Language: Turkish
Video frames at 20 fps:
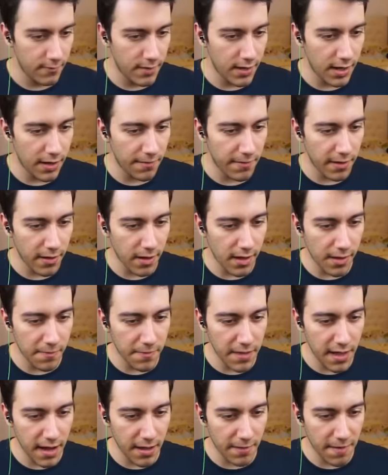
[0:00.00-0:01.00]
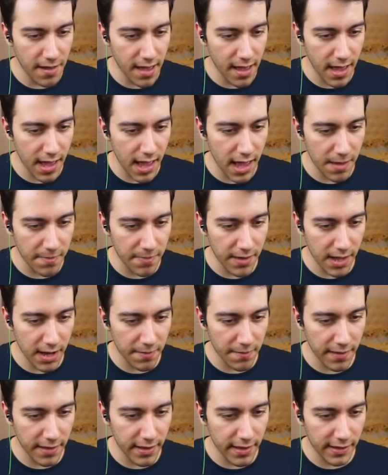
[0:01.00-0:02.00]
Merhaba, merhaba,
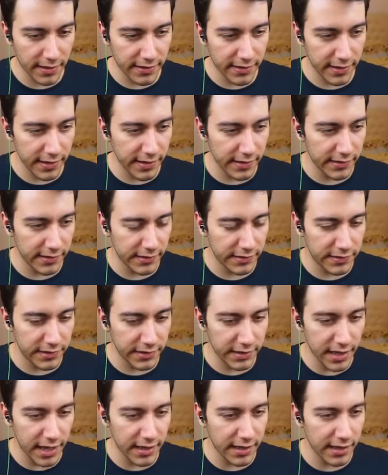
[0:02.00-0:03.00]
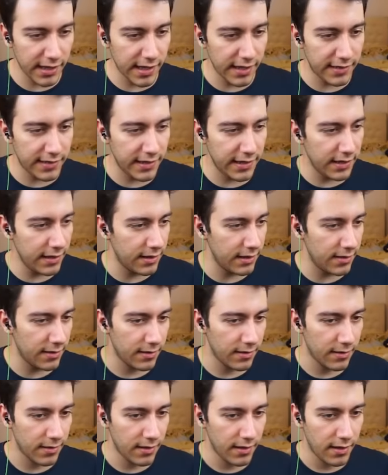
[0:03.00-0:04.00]
merhaba nasılsınız? Işık yandı geçin.
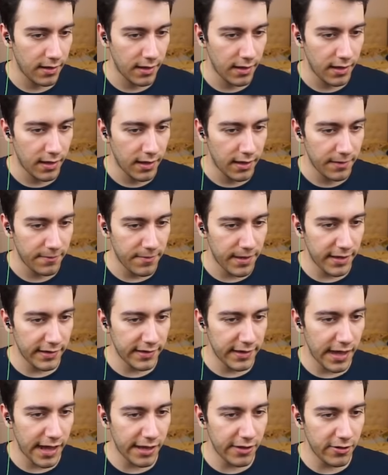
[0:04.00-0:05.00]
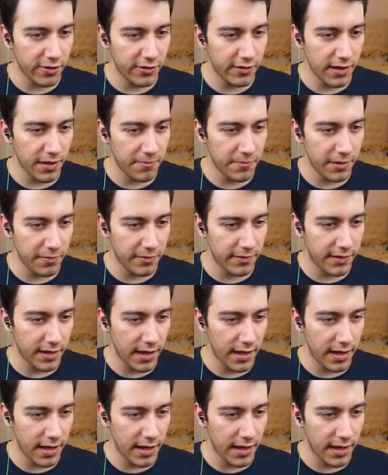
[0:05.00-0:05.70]
Ben sağa döneceğim de bir